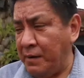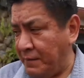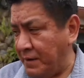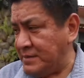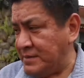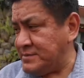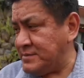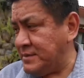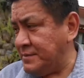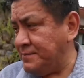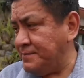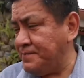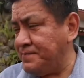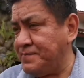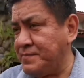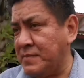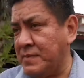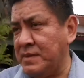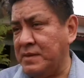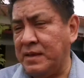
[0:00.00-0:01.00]
avance,
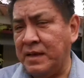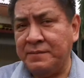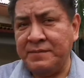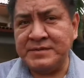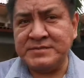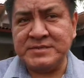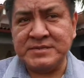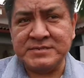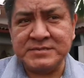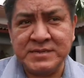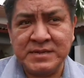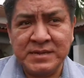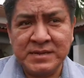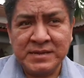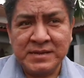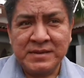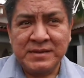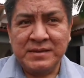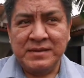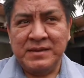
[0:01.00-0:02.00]
a veces
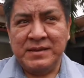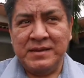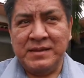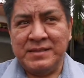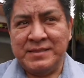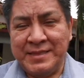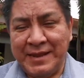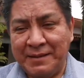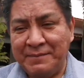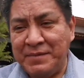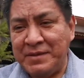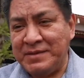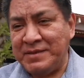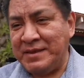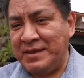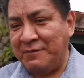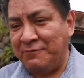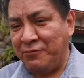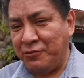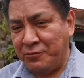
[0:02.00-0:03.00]
el
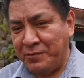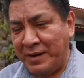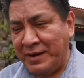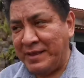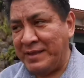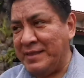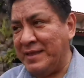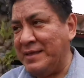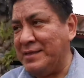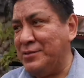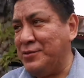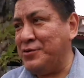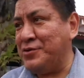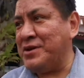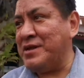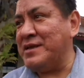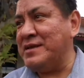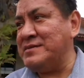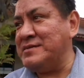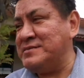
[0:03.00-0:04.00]
trámite, la formalidad, los
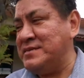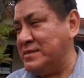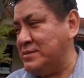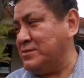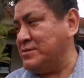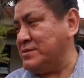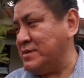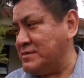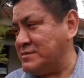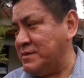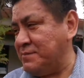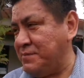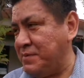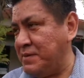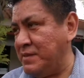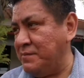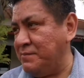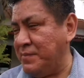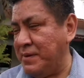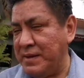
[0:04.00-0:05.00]
requisitos que se
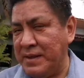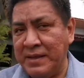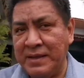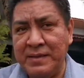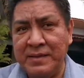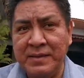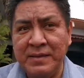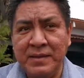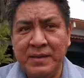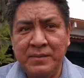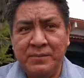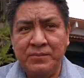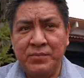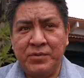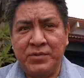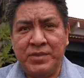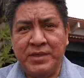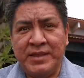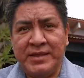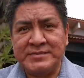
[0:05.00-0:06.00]
piden para
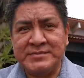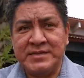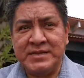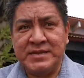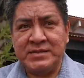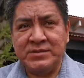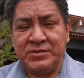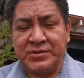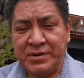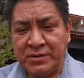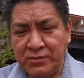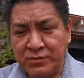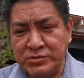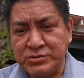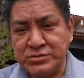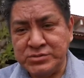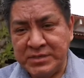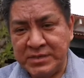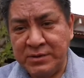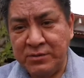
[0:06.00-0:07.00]
poder acceder a estos
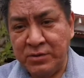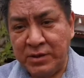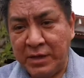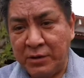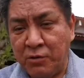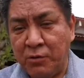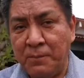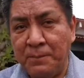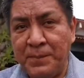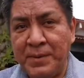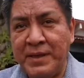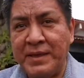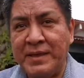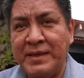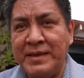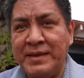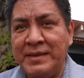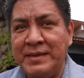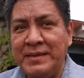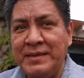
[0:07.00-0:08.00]
recursos es lo que
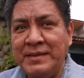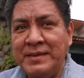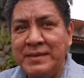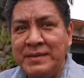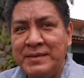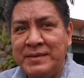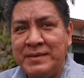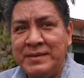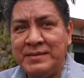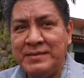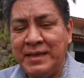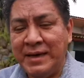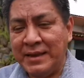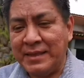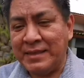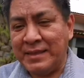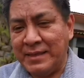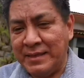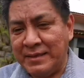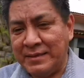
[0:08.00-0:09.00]
complica y
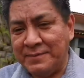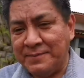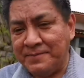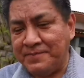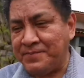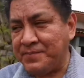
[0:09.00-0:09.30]
tarda